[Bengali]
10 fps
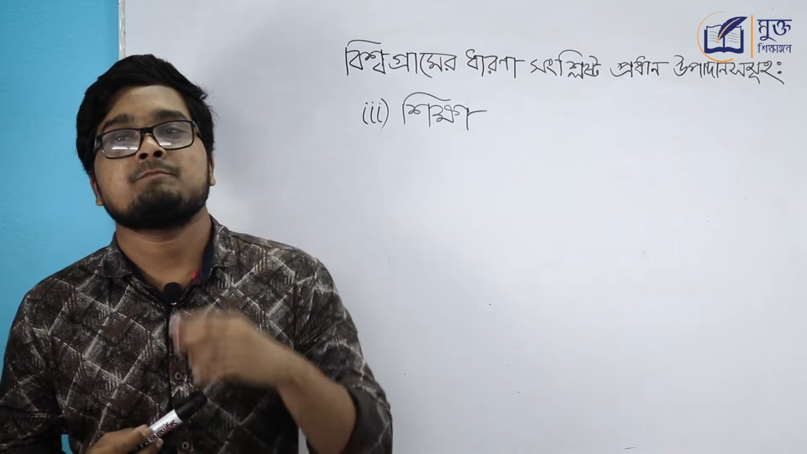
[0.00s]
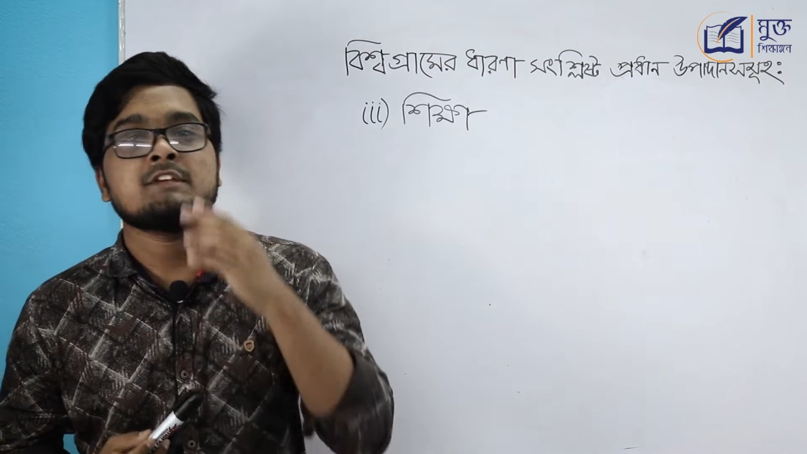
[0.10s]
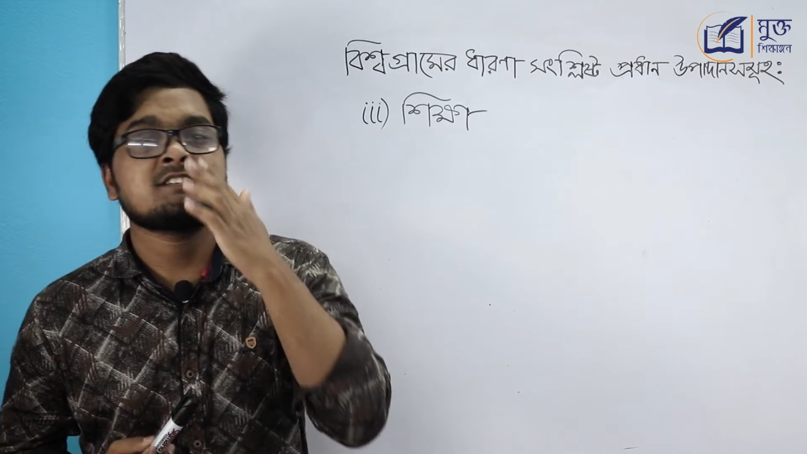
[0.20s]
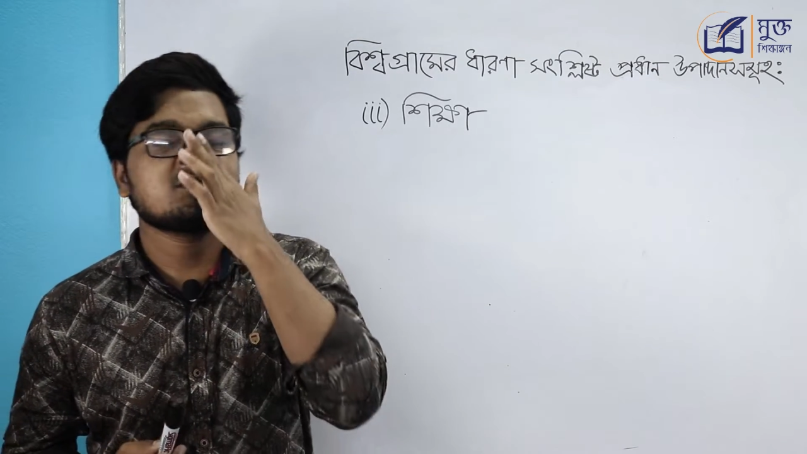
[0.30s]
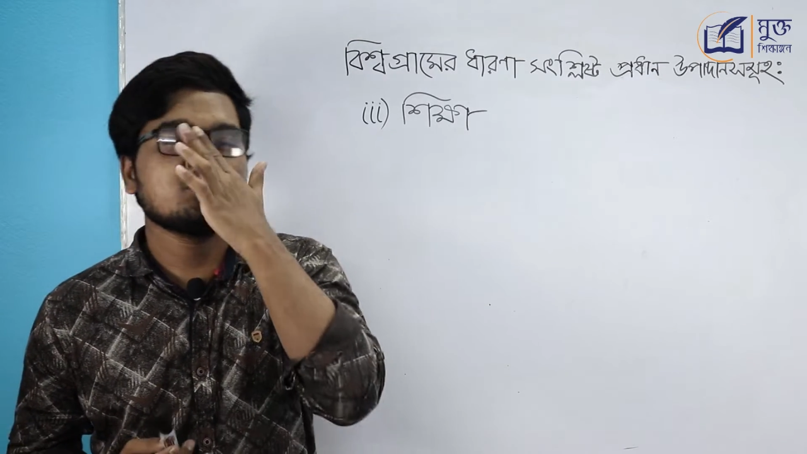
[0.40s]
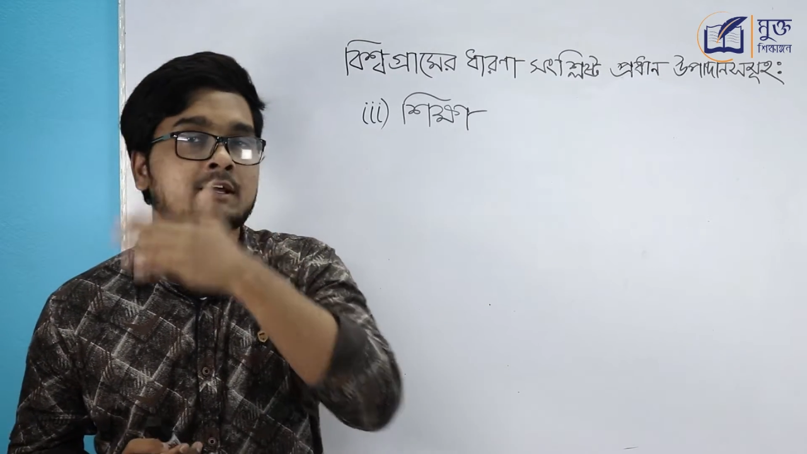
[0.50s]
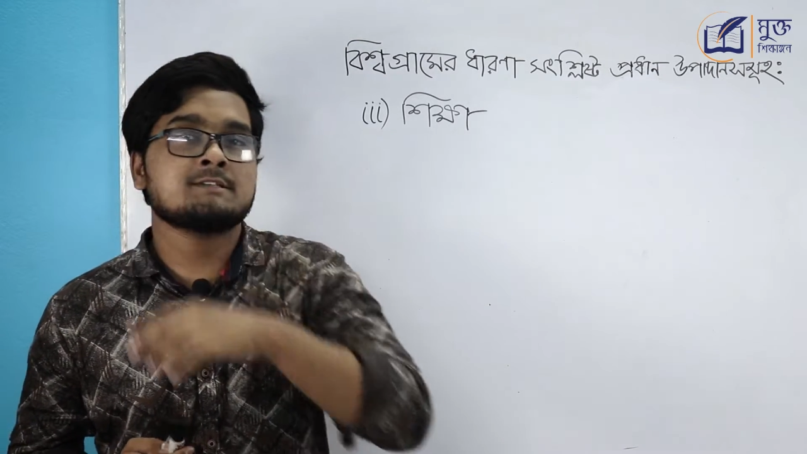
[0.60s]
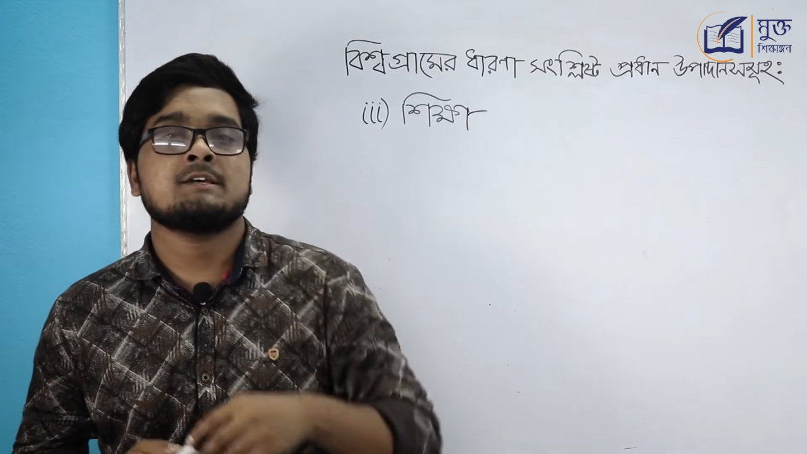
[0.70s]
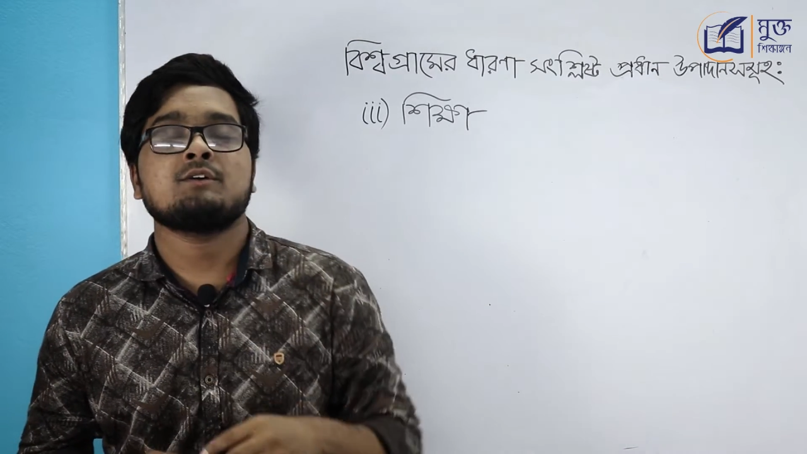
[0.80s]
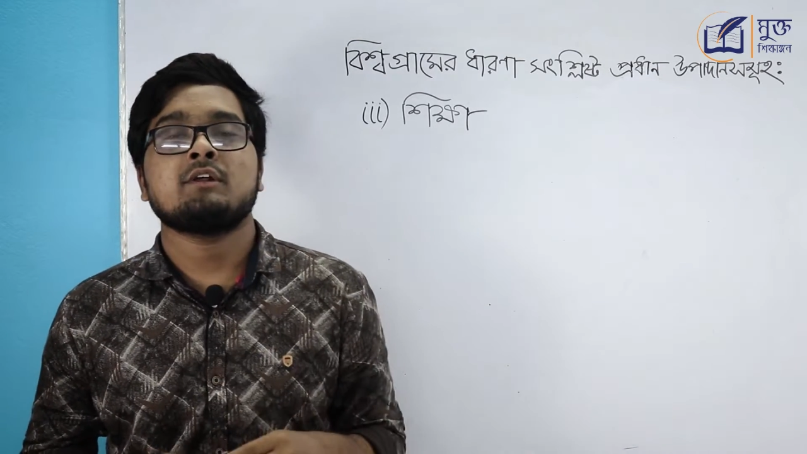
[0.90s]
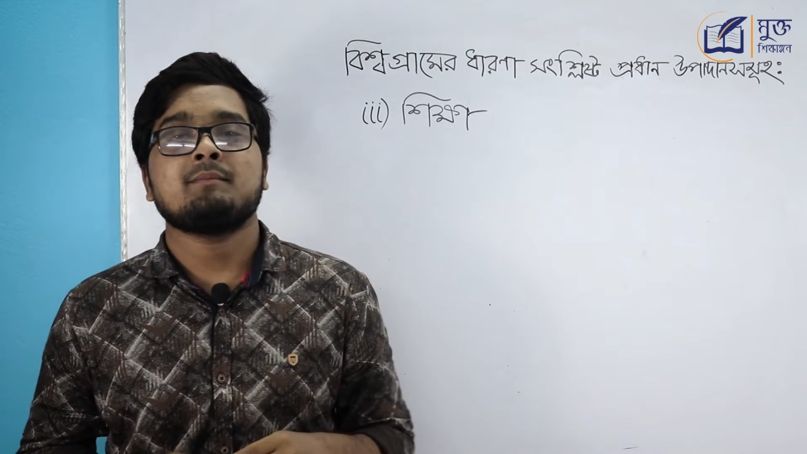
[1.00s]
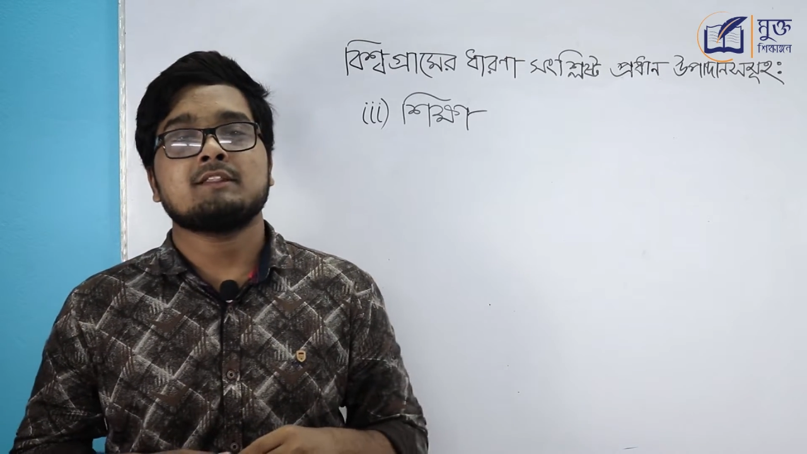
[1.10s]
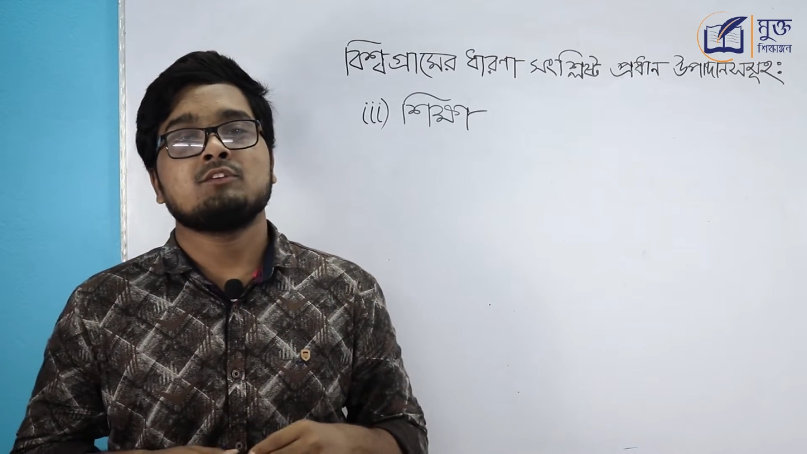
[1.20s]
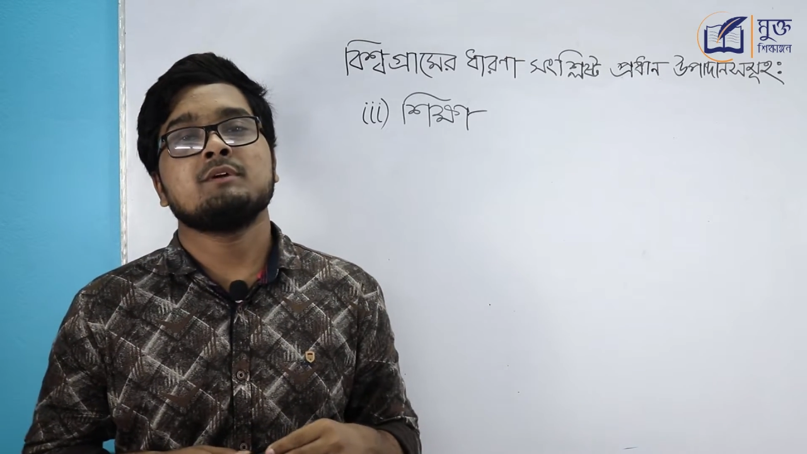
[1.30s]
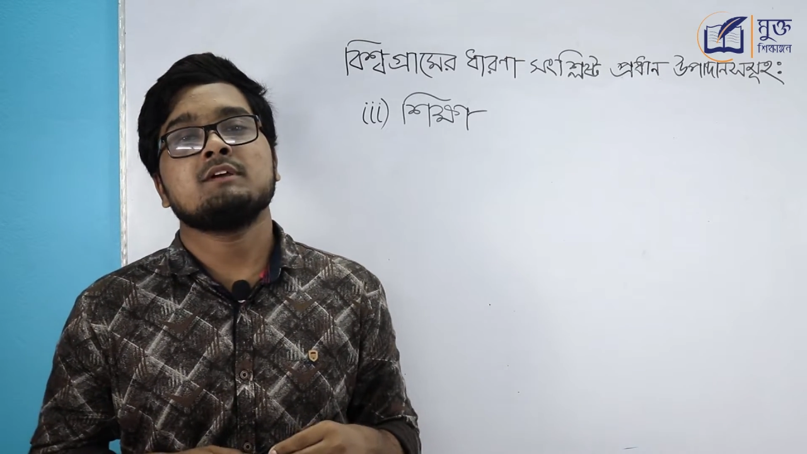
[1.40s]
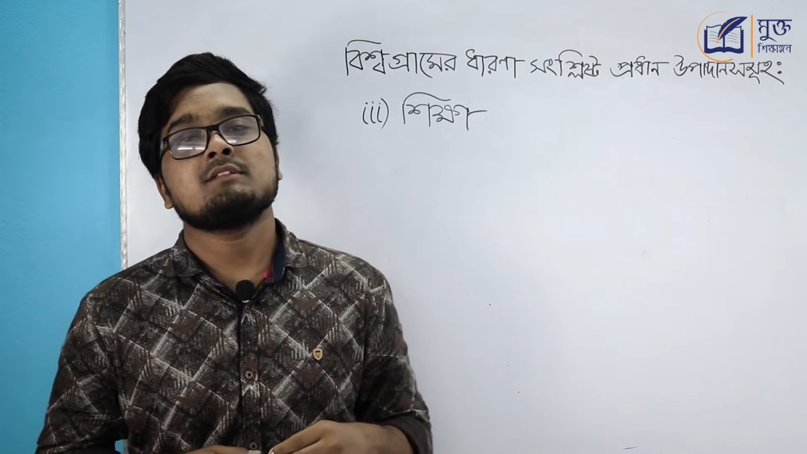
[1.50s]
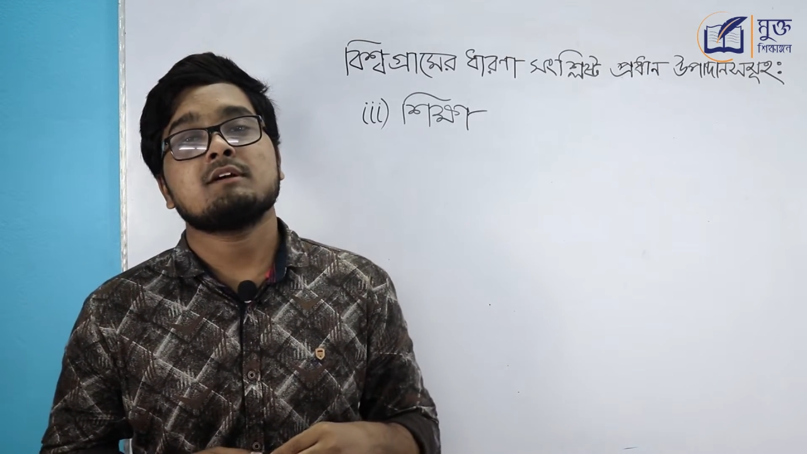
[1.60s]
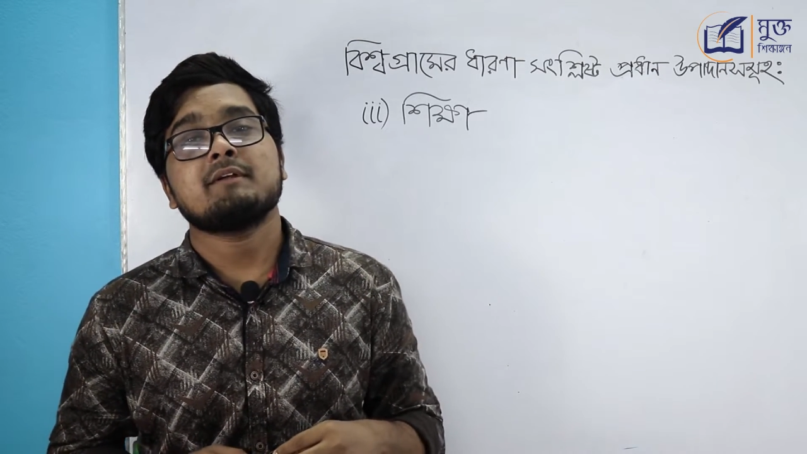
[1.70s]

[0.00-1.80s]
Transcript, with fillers: টেস্টগুলো আছে এগুলোর মাধ্যমে কিন্তু